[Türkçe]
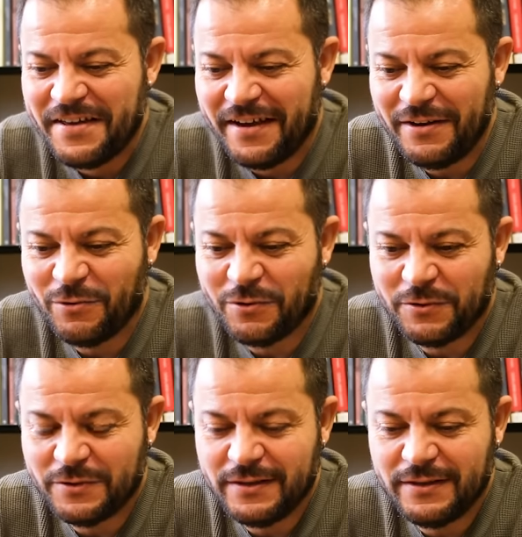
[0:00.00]
yani
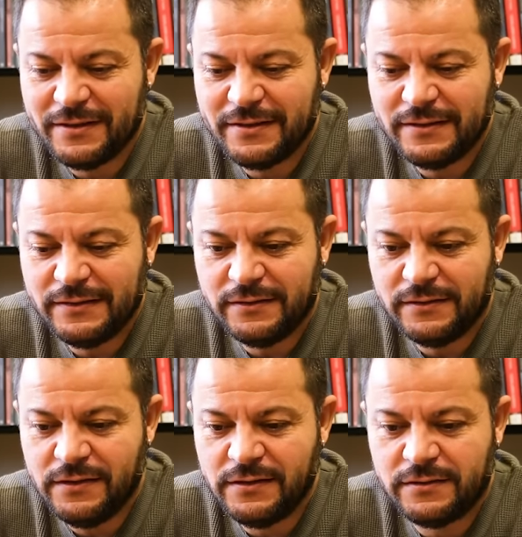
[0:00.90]
o e,
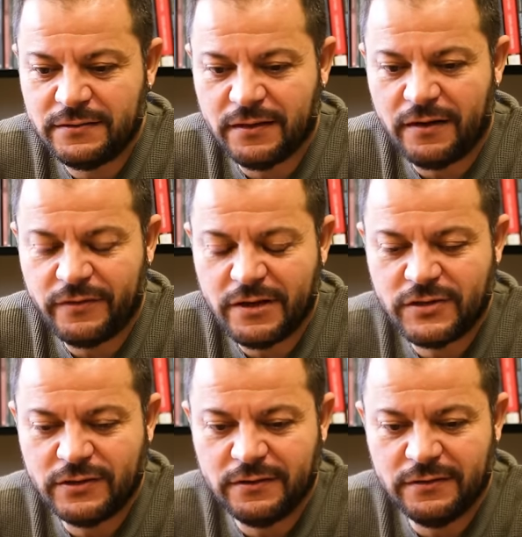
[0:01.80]
ilk zarflar
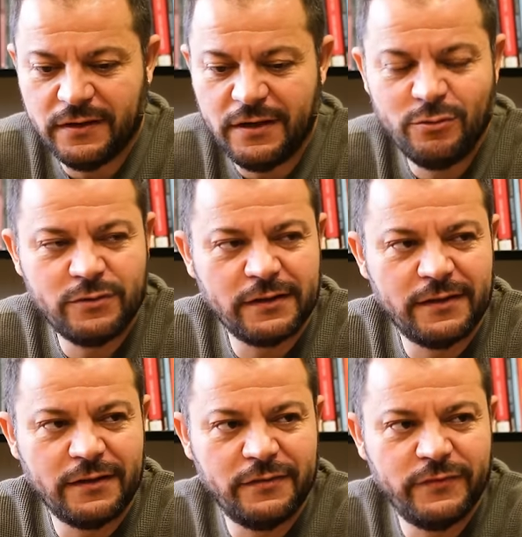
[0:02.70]
açıldığında en yüksek
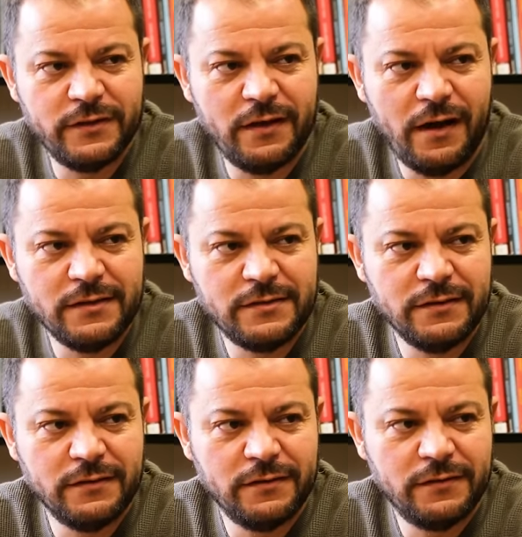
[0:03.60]
teklifi
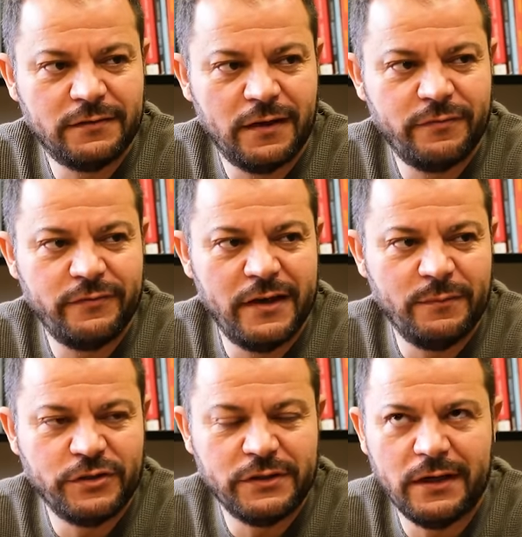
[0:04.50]
IC tarafı
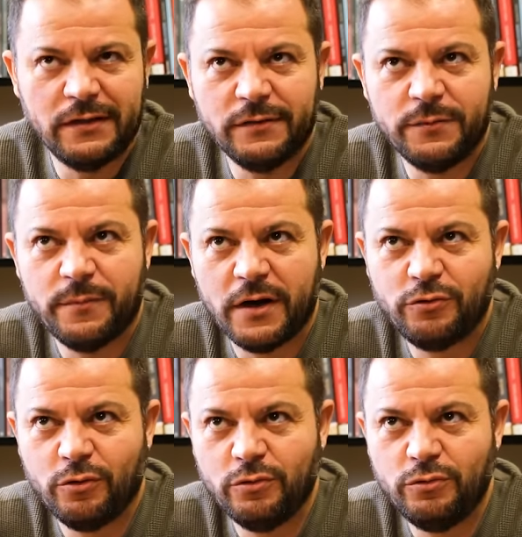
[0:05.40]
vermiş. Yani
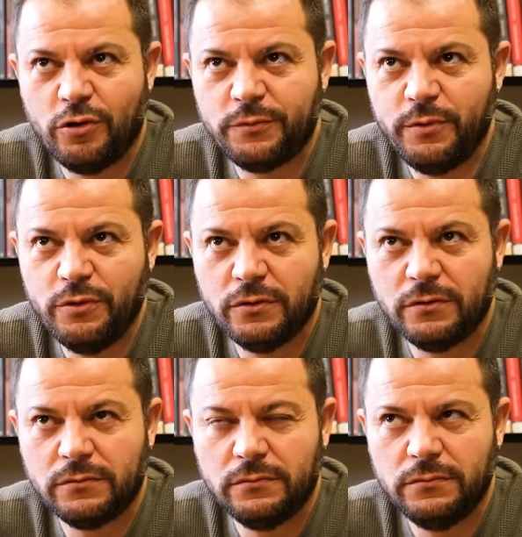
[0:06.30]
Makyol'un 4
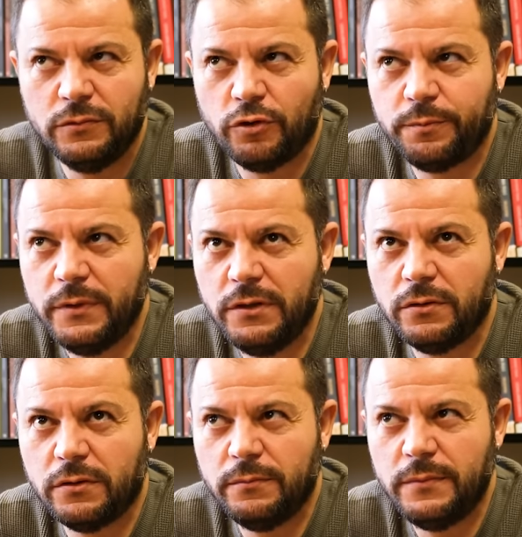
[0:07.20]
milyon 4
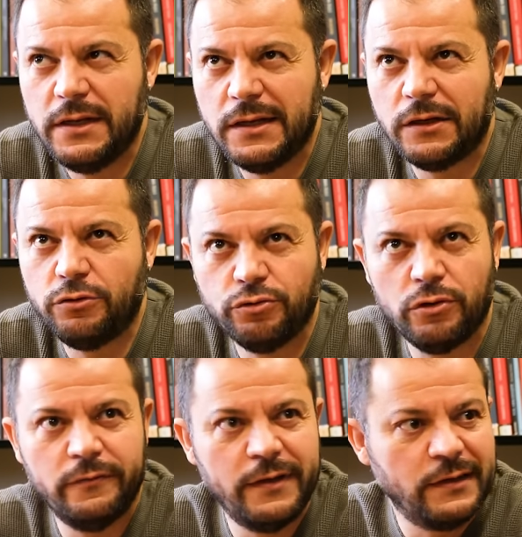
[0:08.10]
milyon milyar
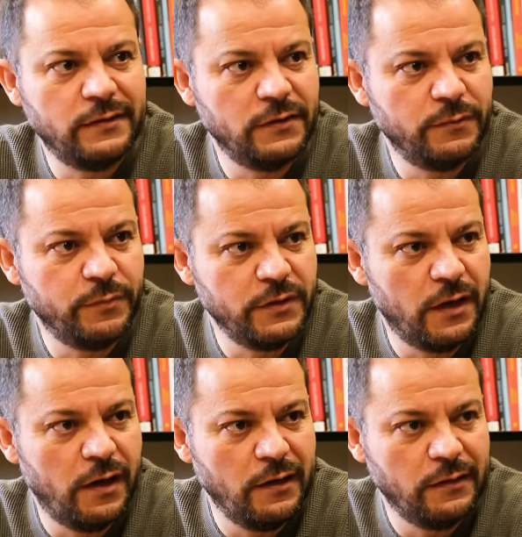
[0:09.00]
euro verdiği
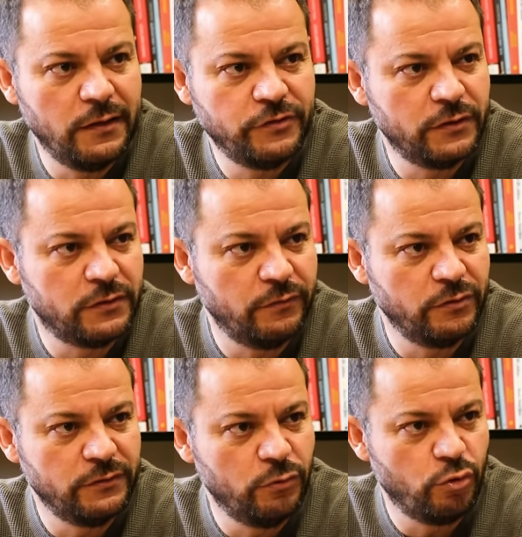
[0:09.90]
ihalede işte
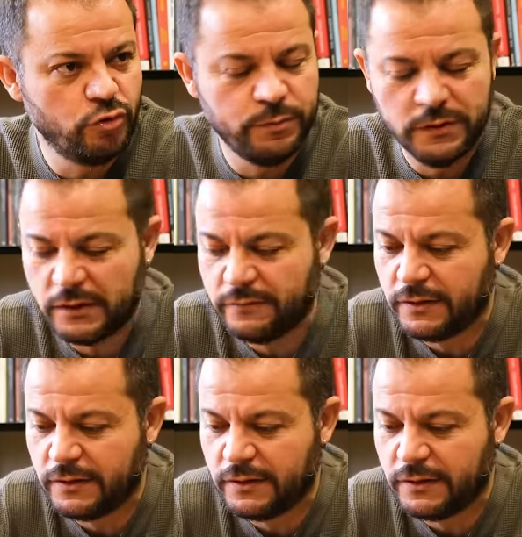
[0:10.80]
Tav'ın 9 milyar